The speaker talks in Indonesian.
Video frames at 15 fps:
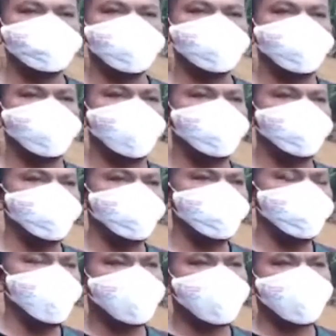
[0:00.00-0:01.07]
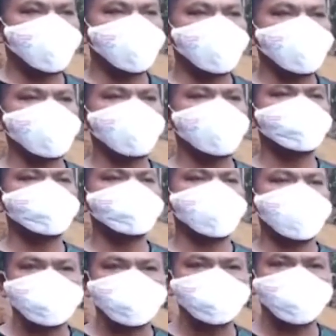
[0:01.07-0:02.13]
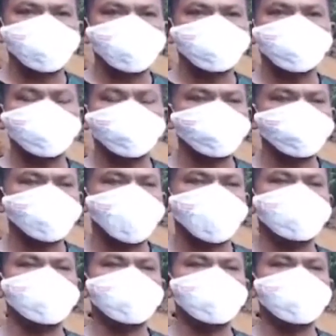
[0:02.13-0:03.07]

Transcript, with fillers: sudah mau rampung dan akan dilanjutkan ke jembatan berikutnya.